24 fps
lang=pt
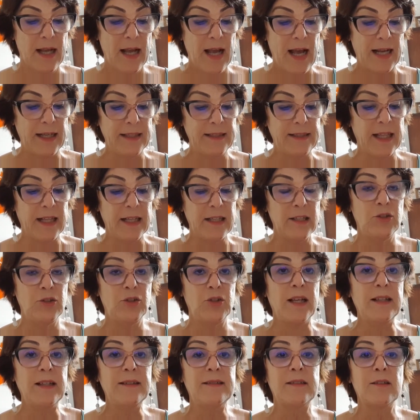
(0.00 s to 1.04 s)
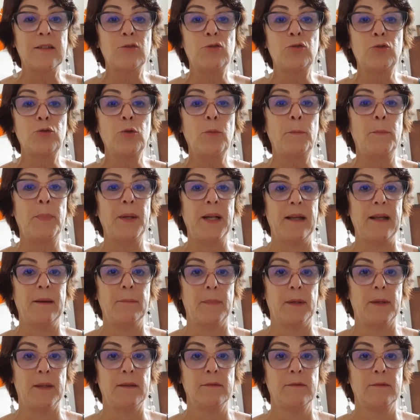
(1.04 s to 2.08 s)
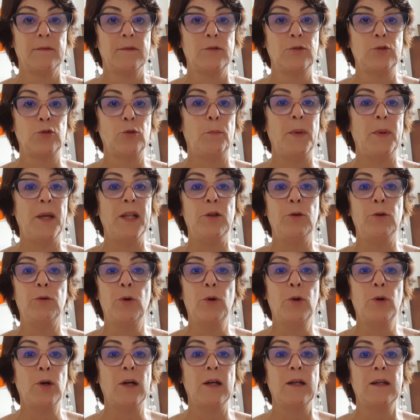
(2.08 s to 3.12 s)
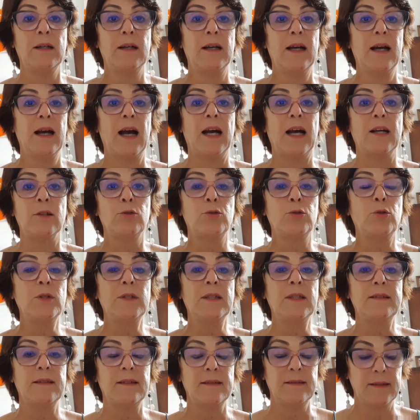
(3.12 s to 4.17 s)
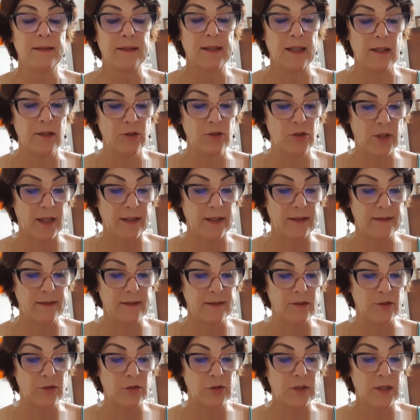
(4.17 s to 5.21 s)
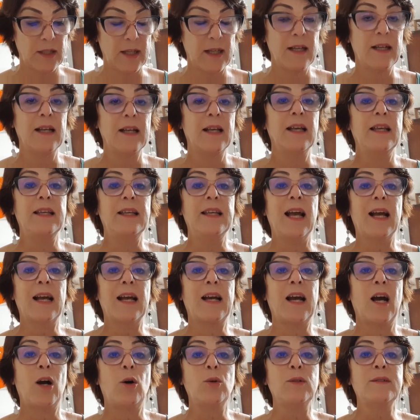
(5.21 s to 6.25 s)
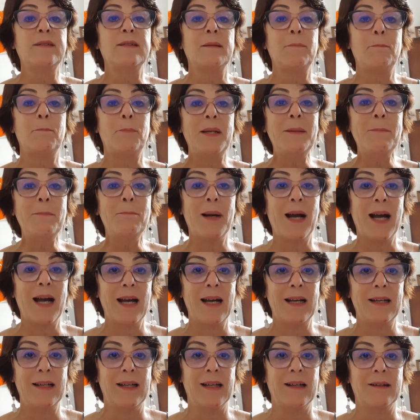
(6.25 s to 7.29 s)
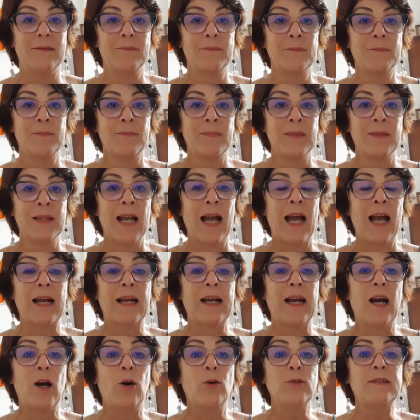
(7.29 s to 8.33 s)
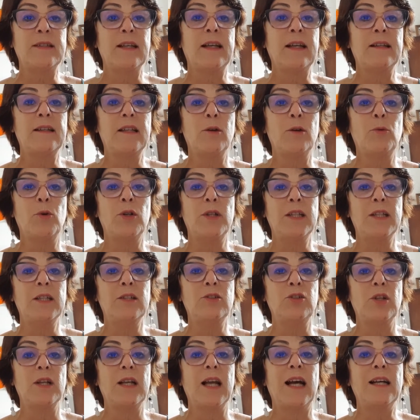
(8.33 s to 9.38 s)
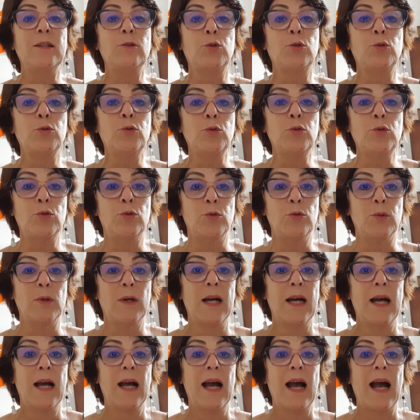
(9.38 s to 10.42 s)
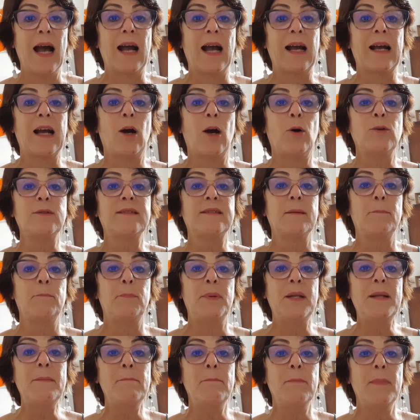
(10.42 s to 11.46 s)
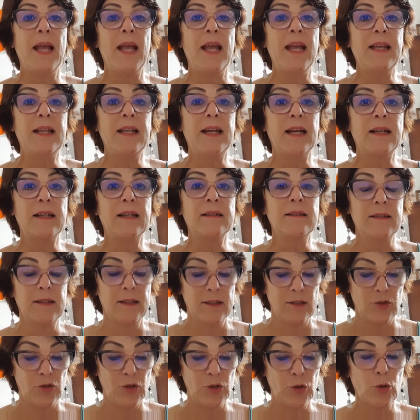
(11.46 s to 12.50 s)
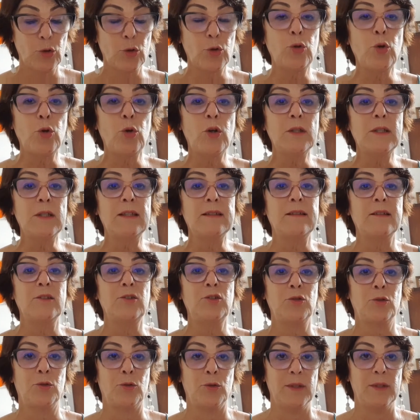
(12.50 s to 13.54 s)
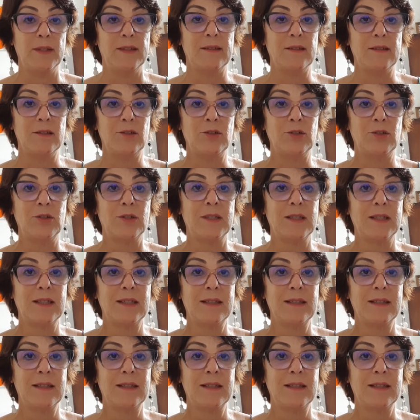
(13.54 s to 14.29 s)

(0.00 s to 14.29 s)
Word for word: A inteligência suprema, superior todas as inteligências e a causa primária, a causa que deu origem a tudo, a causa primeira de todas as coisas.